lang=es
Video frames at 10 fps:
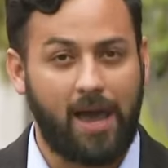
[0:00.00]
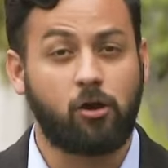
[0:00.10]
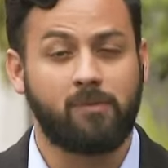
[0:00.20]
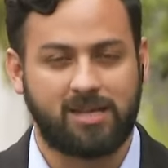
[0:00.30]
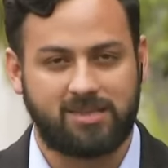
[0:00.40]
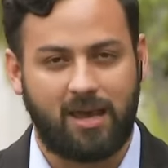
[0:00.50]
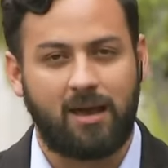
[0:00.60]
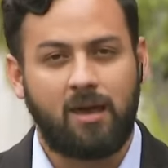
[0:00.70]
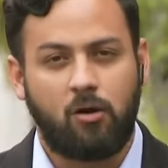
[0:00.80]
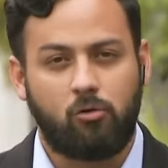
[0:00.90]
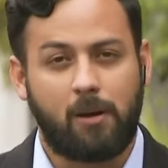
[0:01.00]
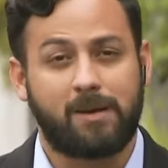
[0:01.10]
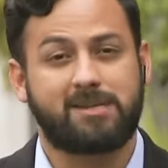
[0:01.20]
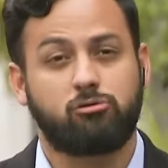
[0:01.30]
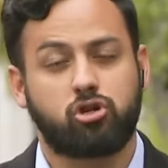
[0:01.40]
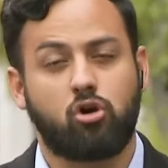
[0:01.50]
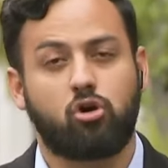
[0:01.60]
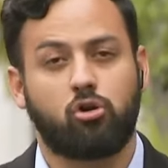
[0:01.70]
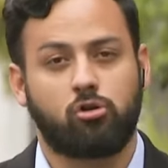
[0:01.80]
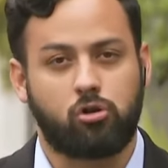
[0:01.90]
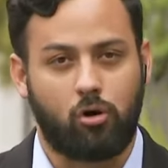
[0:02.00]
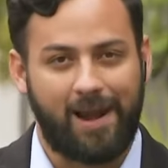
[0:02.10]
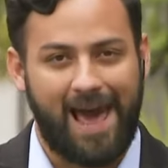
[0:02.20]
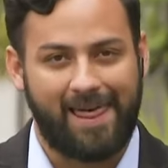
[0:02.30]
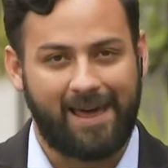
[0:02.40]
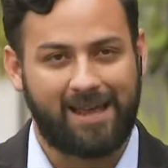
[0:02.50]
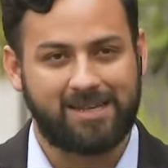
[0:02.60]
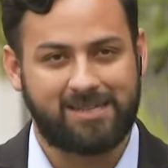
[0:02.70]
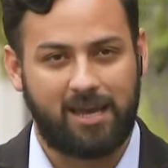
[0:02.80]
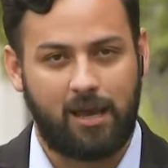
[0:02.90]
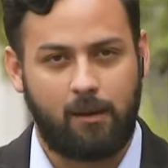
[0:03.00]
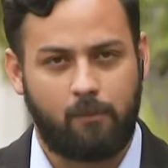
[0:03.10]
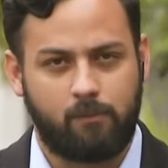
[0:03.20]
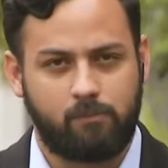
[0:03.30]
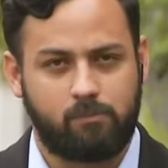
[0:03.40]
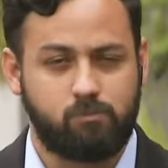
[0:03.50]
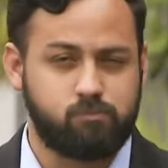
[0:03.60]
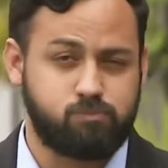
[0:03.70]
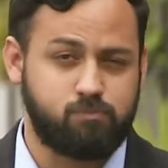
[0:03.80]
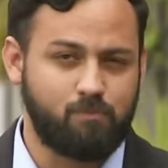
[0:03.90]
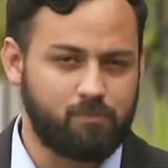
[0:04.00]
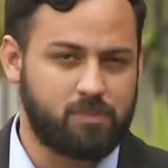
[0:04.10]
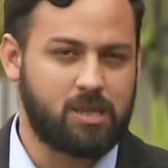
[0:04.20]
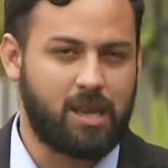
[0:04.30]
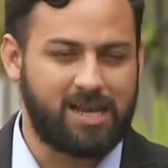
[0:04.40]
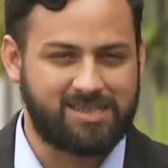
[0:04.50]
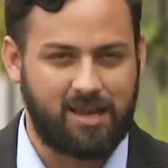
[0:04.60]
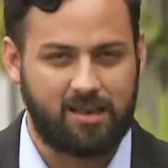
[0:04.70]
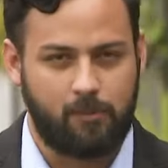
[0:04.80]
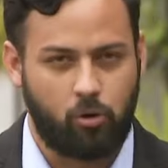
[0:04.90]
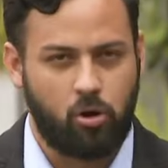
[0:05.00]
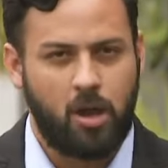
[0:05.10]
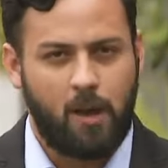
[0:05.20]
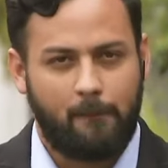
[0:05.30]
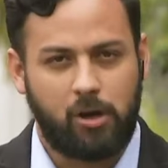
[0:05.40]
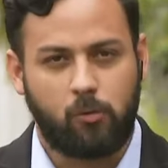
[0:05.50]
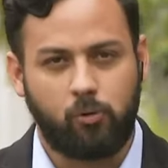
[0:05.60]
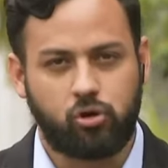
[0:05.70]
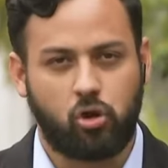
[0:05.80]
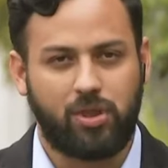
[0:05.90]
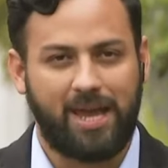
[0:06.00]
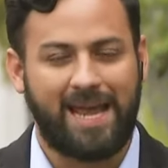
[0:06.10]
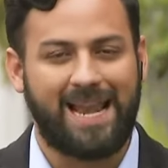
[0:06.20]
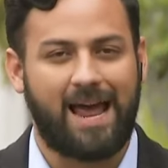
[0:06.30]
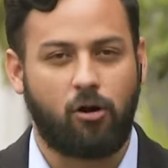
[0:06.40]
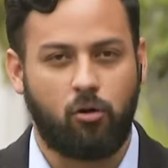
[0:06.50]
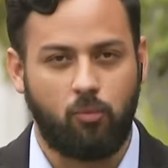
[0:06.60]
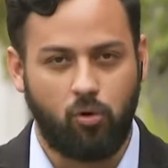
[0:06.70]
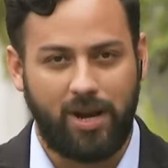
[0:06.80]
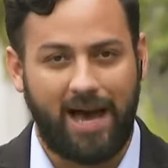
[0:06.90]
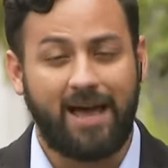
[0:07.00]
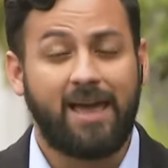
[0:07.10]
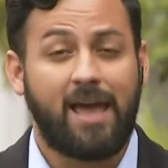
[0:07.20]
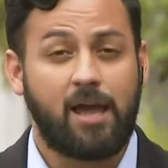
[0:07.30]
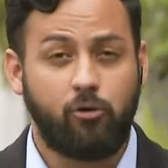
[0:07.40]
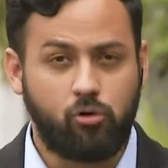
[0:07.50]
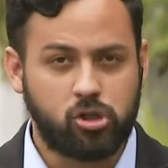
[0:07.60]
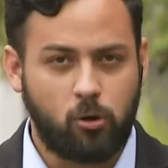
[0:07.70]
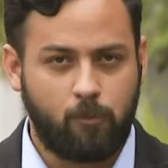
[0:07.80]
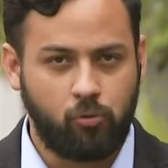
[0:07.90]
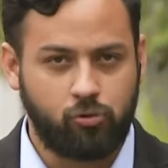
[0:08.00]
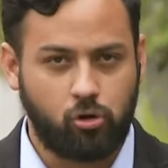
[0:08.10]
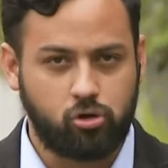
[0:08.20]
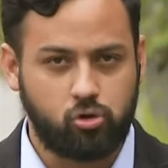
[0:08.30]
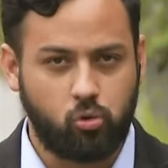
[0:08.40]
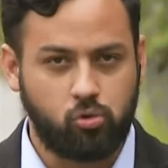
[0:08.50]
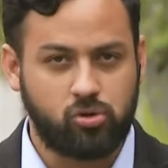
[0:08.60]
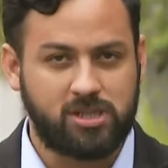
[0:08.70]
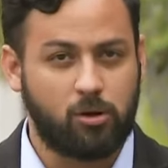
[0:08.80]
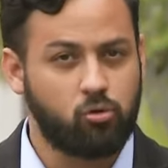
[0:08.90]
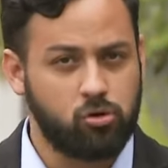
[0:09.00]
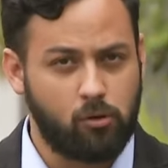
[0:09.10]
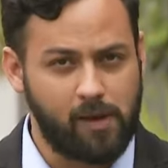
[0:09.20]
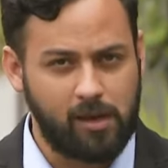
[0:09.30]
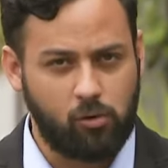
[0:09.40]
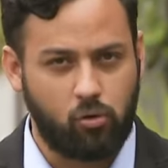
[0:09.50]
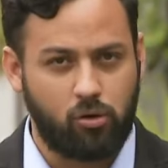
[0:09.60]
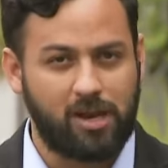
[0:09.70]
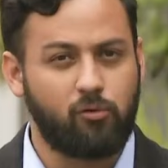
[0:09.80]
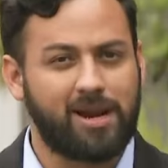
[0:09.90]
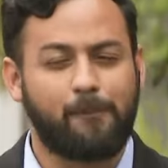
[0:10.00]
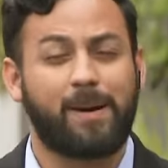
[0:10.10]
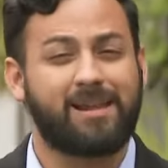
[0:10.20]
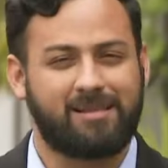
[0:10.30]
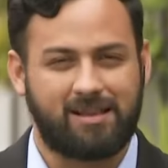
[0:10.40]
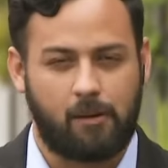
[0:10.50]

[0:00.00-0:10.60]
Ahí comienza una persecución controlada que se extiende por varios puntos de la comuna. En uno de esos puntos, un segundo vehículo que no era parte de esta